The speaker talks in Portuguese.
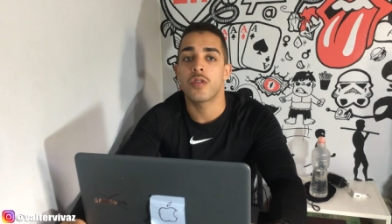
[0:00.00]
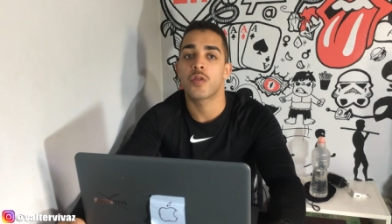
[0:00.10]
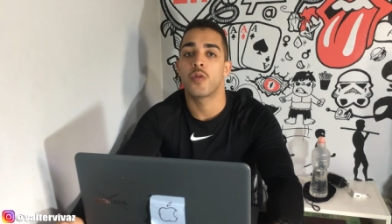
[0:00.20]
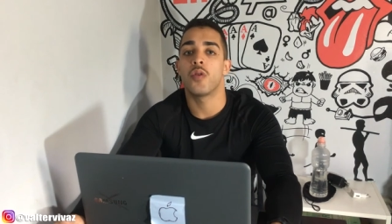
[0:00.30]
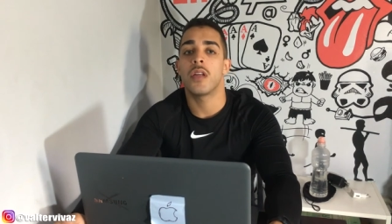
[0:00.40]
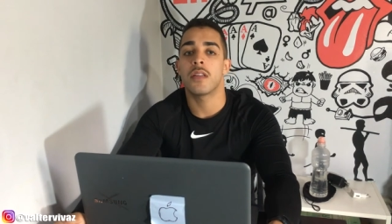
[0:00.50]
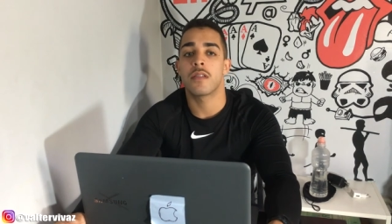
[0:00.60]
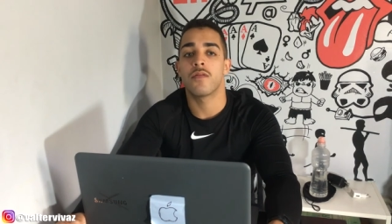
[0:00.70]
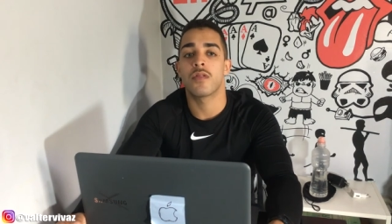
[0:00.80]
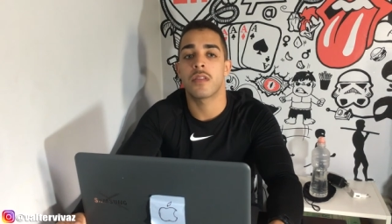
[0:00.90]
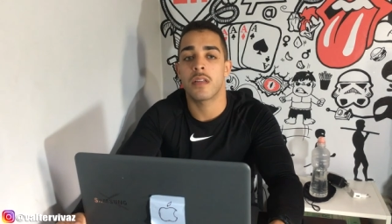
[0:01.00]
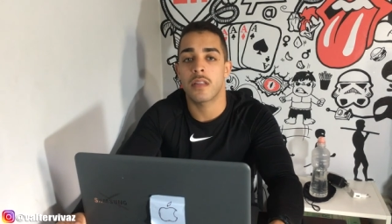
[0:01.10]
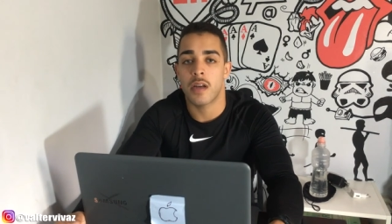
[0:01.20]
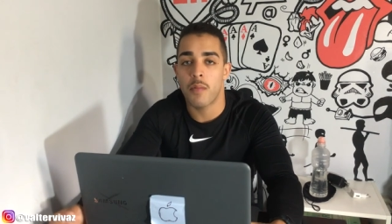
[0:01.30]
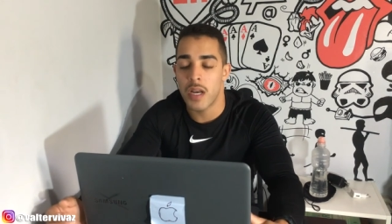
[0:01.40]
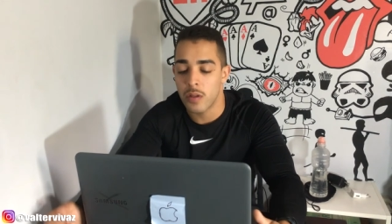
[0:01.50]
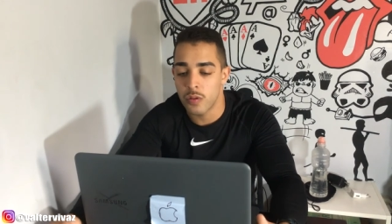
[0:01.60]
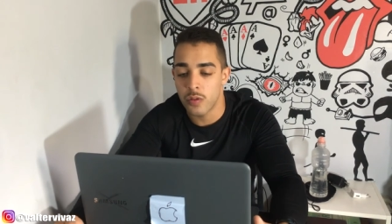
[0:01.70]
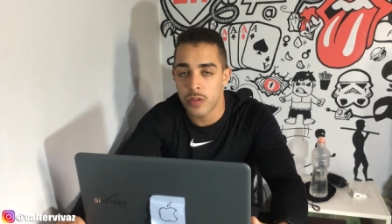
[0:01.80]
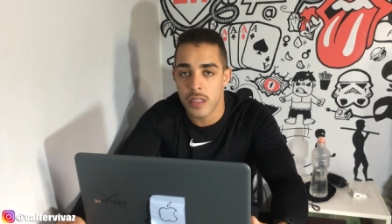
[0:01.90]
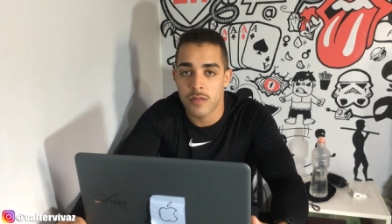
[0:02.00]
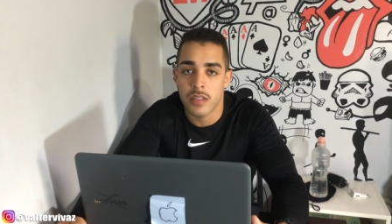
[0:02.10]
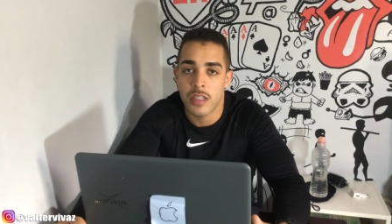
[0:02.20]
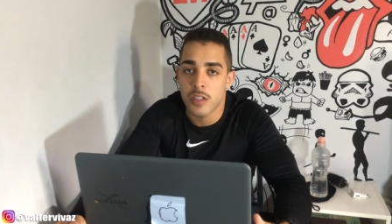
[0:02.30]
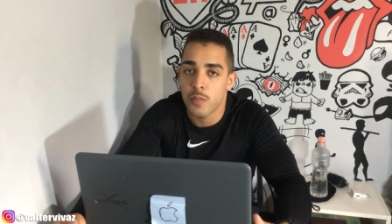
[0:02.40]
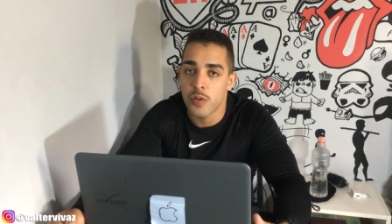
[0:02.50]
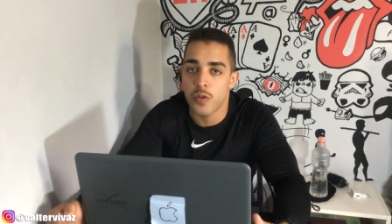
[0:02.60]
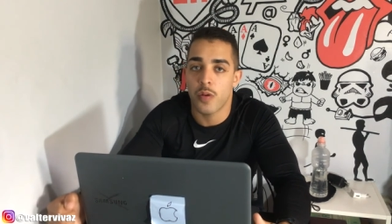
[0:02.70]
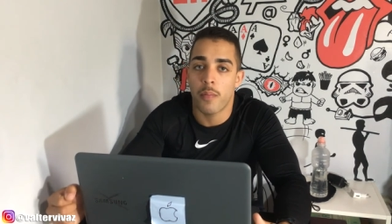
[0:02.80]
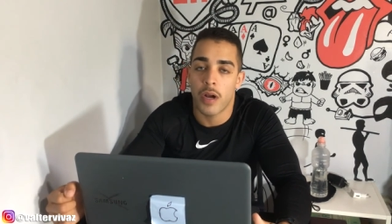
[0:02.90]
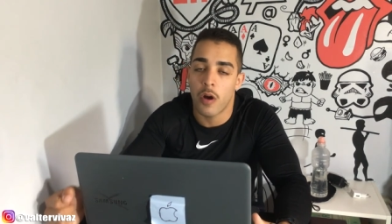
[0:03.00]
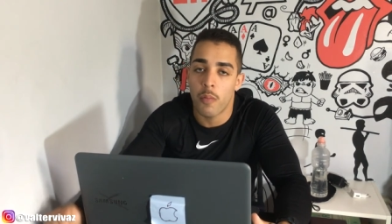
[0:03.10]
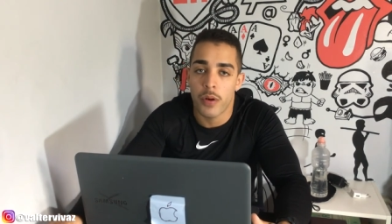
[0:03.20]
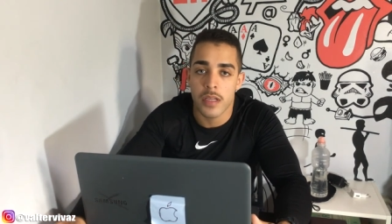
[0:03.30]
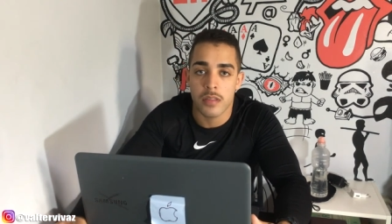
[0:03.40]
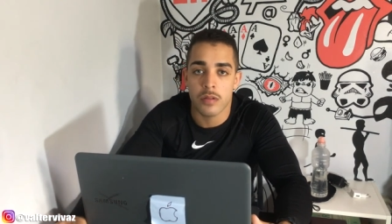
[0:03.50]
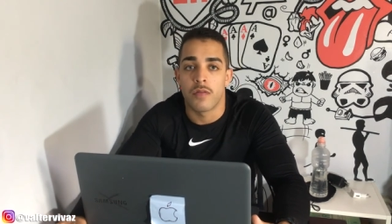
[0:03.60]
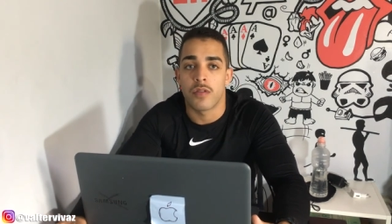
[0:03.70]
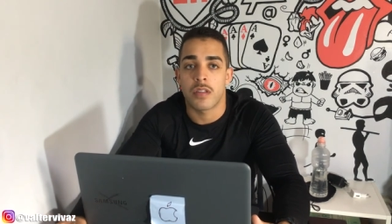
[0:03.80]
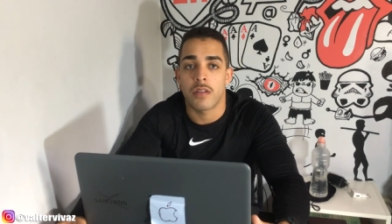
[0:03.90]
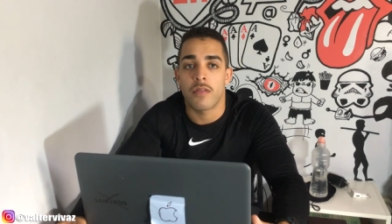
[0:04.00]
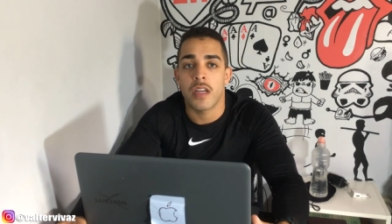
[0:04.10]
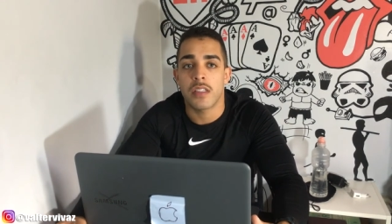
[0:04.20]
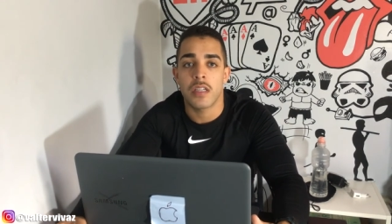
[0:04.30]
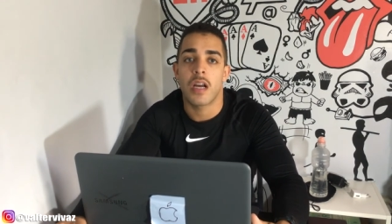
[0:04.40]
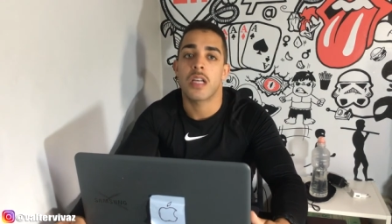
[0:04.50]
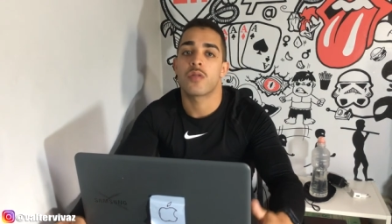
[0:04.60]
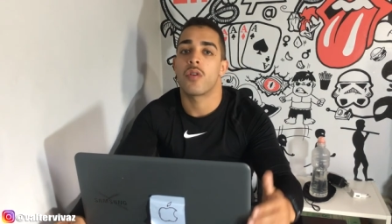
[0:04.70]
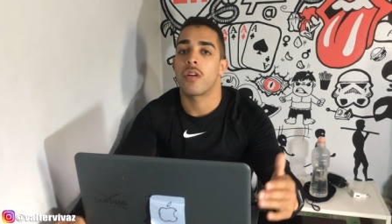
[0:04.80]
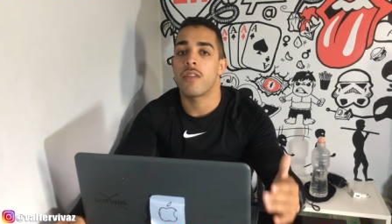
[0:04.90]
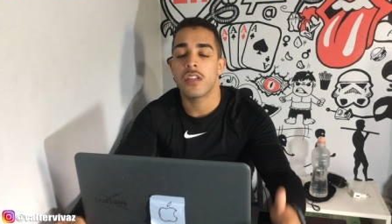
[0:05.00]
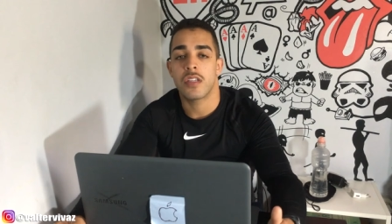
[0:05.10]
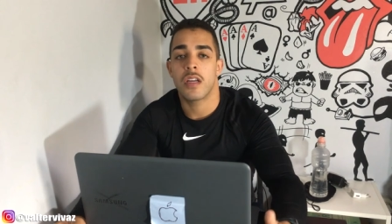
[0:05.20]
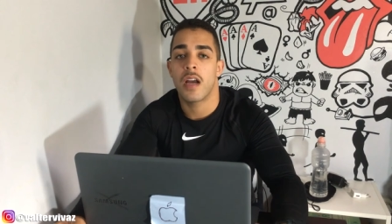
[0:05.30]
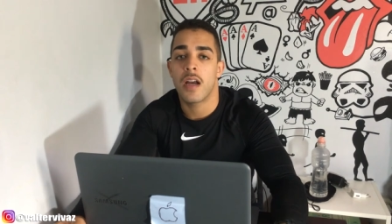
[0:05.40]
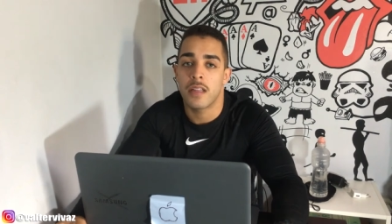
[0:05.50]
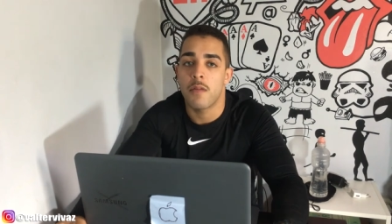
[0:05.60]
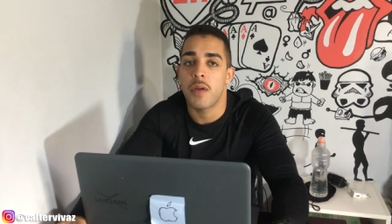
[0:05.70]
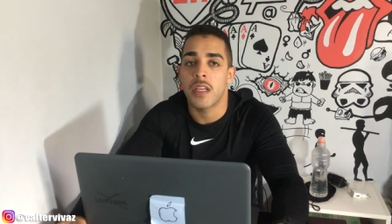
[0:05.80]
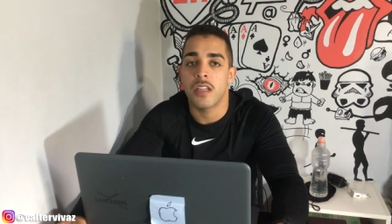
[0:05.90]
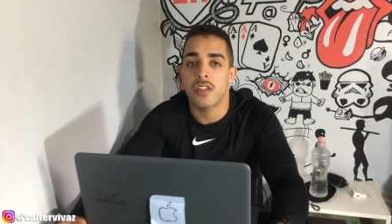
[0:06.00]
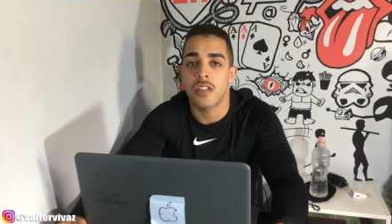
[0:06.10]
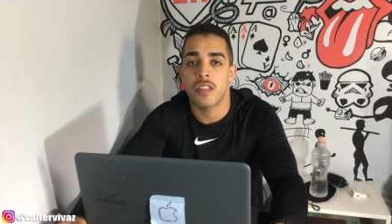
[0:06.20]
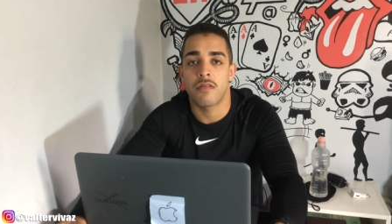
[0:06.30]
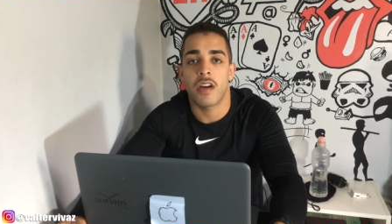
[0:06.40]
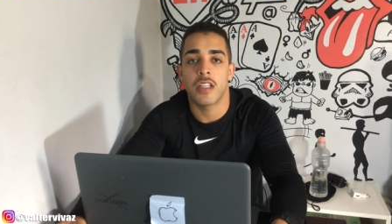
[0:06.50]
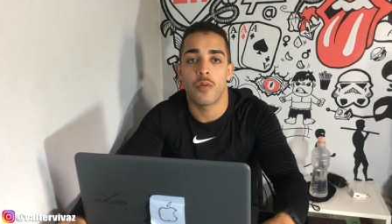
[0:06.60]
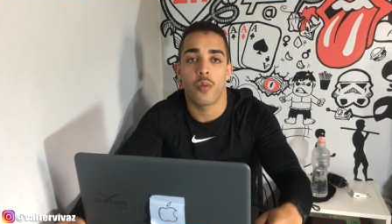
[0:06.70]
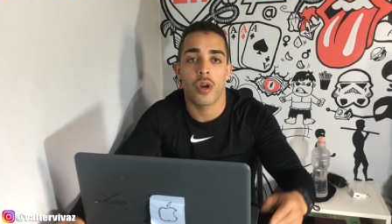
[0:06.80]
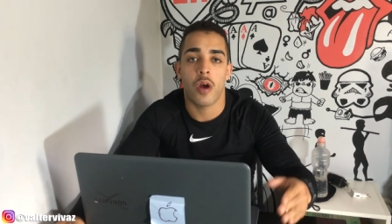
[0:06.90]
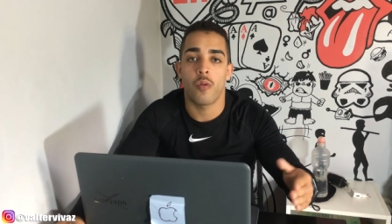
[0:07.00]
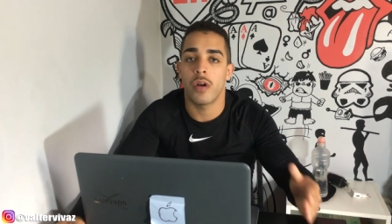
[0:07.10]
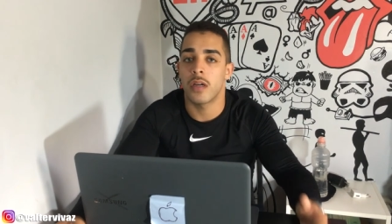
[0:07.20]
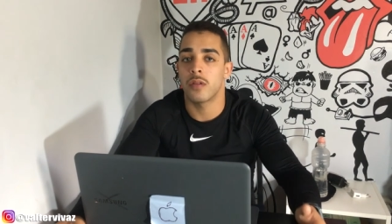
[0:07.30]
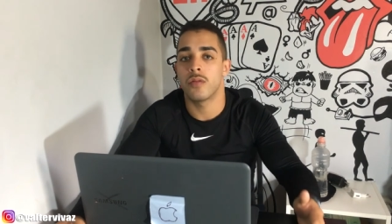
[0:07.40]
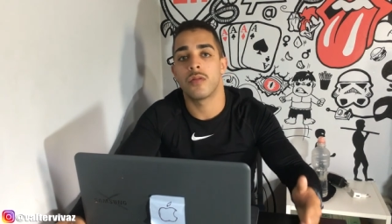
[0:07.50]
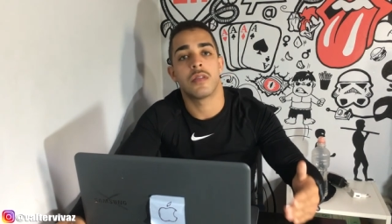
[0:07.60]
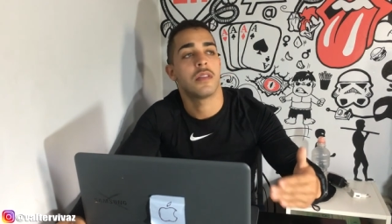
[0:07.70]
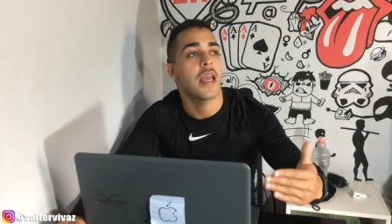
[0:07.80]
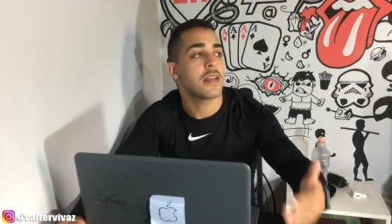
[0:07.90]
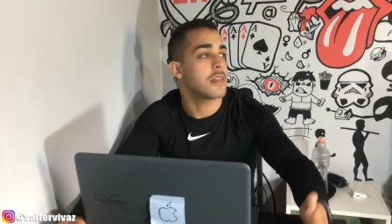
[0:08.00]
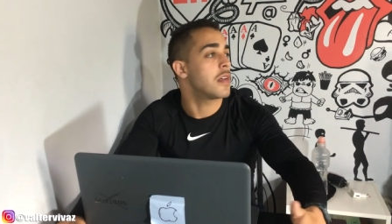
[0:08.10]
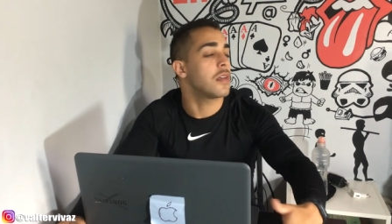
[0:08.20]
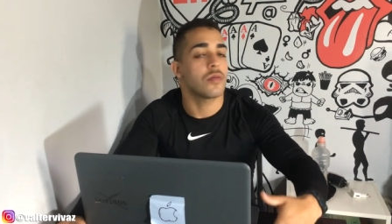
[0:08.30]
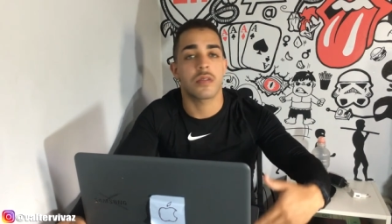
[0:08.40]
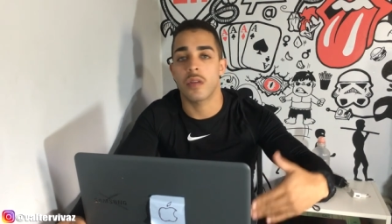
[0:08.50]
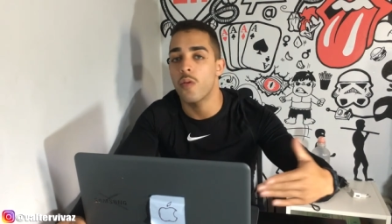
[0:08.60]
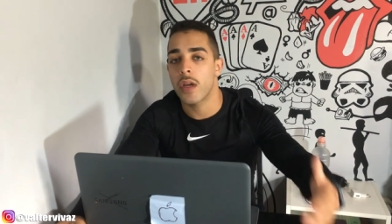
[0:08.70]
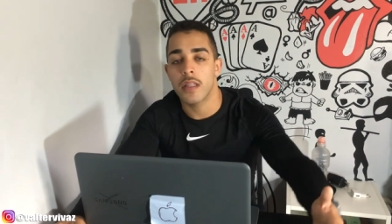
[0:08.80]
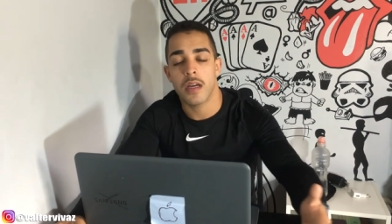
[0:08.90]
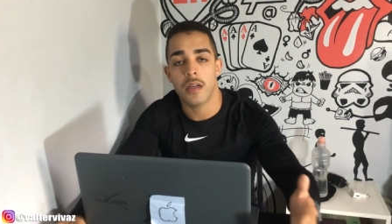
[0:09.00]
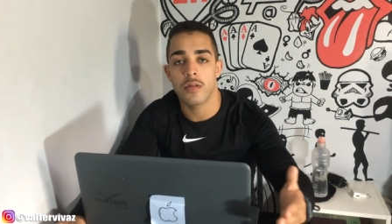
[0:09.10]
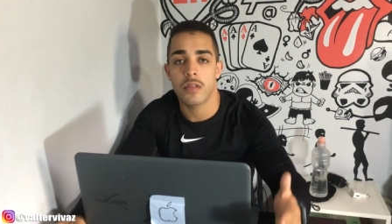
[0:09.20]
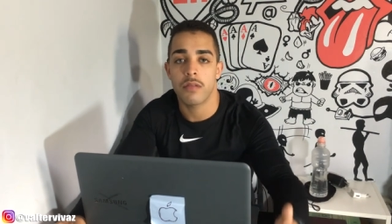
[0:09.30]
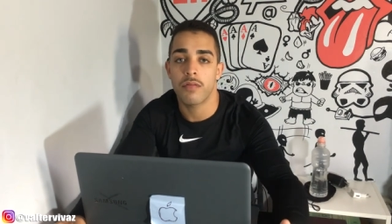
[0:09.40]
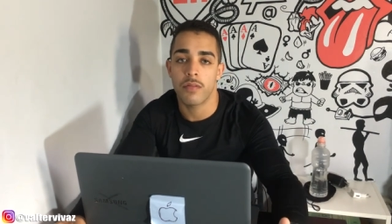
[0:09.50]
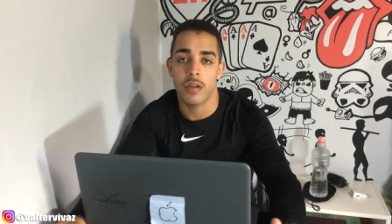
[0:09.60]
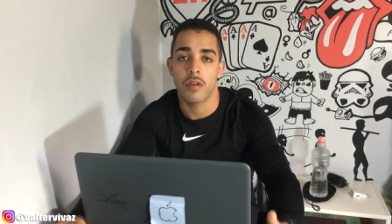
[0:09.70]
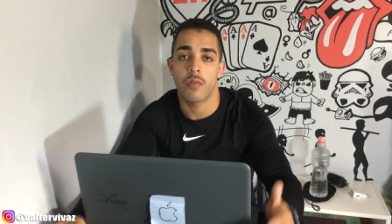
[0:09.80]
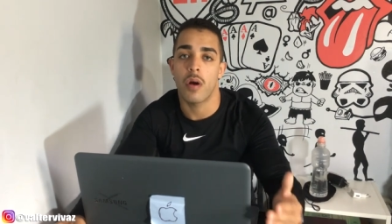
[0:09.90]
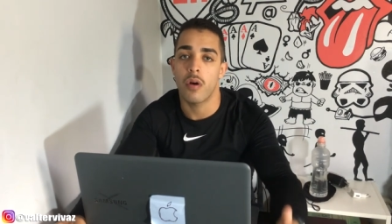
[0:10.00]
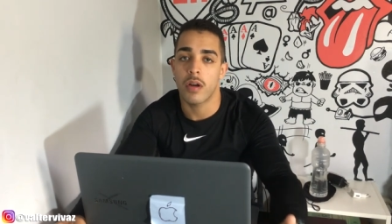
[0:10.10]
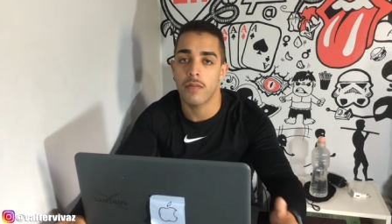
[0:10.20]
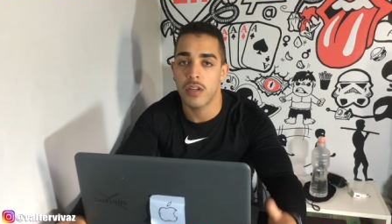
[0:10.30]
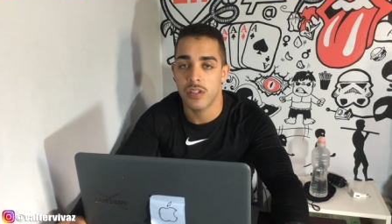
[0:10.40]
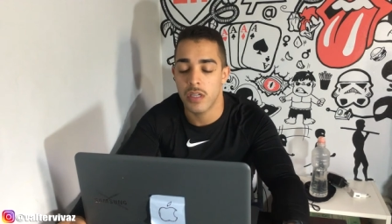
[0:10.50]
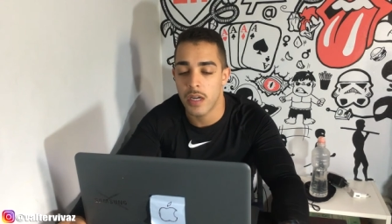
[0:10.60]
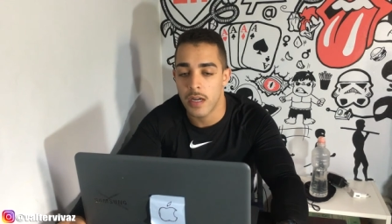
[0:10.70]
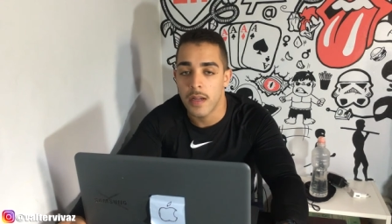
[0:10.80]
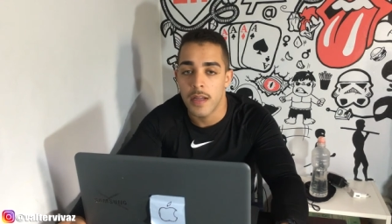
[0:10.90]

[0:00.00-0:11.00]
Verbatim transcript: escolha e se você trabalha duro, né, se você tá disposto a pagar o preço, você vai chegar, a sua hora vai chegar, independente se vai demorar um ano, 10 anos, 50 anos, enfim, uma hora vai chegar,